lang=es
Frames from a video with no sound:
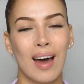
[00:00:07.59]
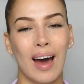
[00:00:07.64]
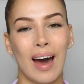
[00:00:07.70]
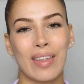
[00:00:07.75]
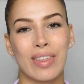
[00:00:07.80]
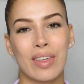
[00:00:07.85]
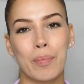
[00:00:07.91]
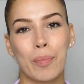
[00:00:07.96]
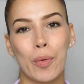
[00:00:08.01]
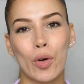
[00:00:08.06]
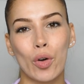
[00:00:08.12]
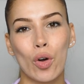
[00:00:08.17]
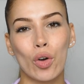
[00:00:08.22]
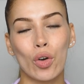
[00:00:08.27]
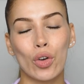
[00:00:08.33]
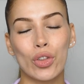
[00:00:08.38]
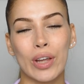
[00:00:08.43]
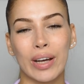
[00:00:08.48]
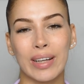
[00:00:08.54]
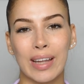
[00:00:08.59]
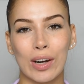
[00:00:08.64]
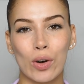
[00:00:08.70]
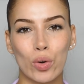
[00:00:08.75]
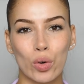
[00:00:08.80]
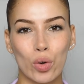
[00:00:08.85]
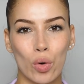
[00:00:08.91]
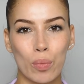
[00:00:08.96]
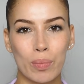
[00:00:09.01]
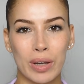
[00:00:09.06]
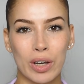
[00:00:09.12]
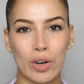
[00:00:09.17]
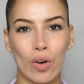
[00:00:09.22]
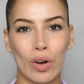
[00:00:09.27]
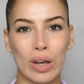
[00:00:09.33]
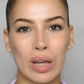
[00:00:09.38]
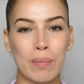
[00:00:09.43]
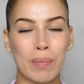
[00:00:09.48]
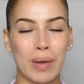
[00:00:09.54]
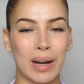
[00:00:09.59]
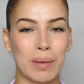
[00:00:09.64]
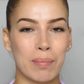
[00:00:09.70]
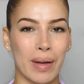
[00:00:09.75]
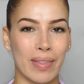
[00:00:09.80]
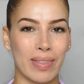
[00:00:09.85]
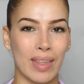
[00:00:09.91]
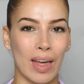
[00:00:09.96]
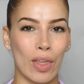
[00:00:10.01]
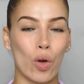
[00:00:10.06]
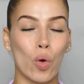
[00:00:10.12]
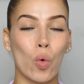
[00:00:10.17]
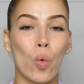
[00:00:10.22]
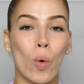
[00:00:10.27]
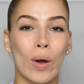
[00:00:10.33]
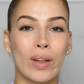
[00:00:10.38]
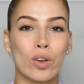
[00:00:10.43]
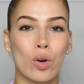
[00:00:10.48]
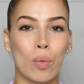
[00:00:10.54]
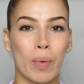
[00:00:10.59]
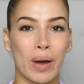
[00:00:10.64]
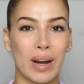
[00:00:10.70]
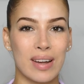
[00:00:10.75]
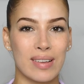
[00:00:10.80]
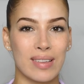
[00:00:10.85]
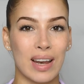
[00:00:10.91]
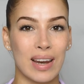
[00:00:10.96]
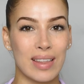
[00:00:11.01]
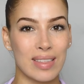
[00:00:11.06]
Hace poco contactaron conmigo y me han mandado cuatro pares de